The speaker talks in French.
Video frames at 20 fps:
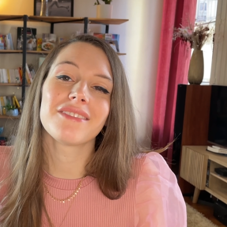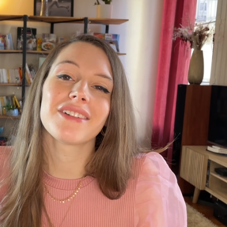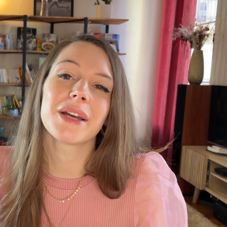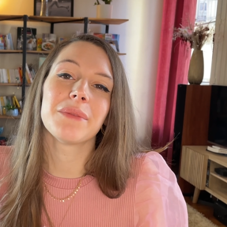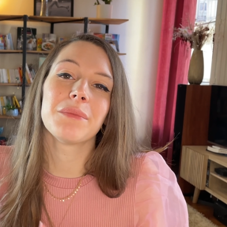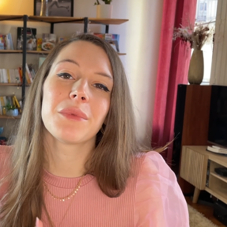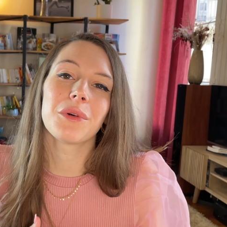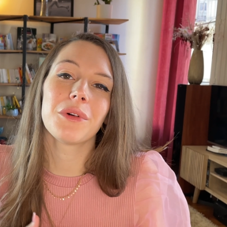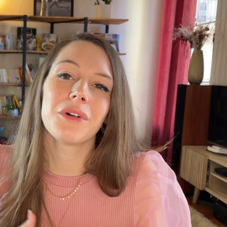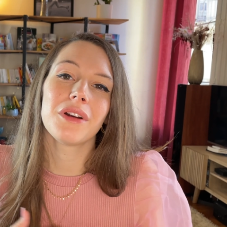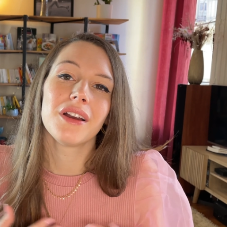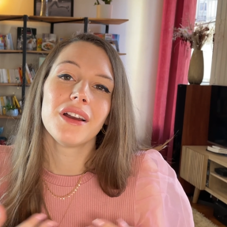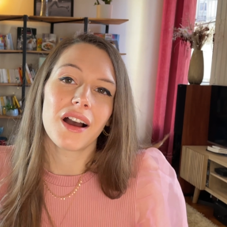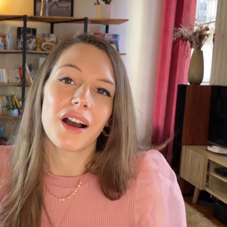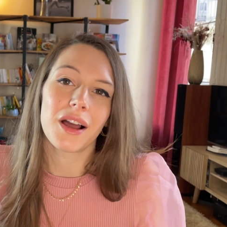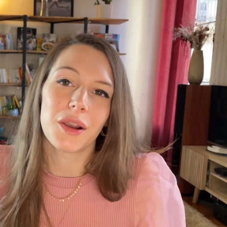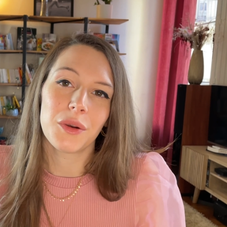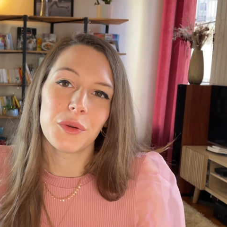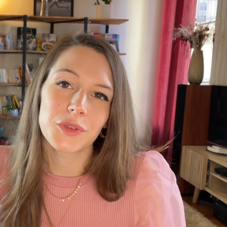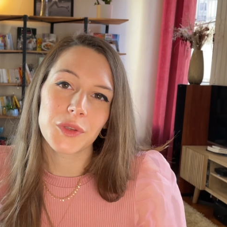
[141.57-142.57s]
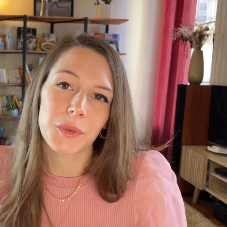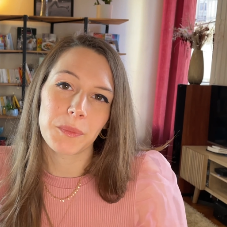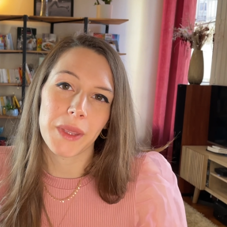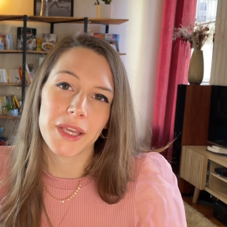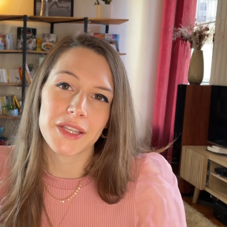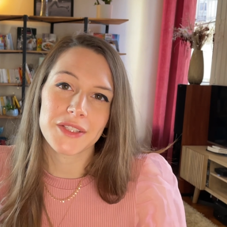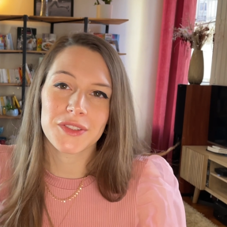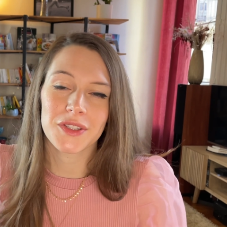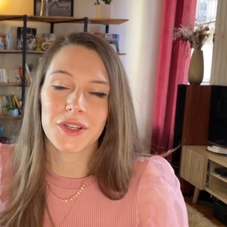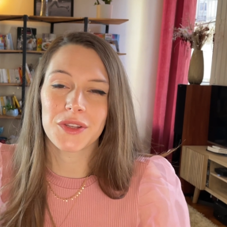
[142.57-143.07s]
vraiment à l'autre
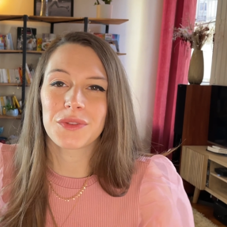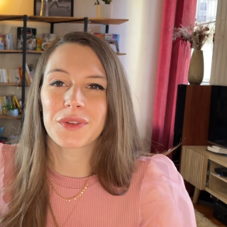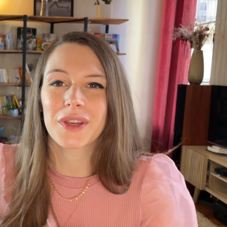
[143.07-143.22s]
personne.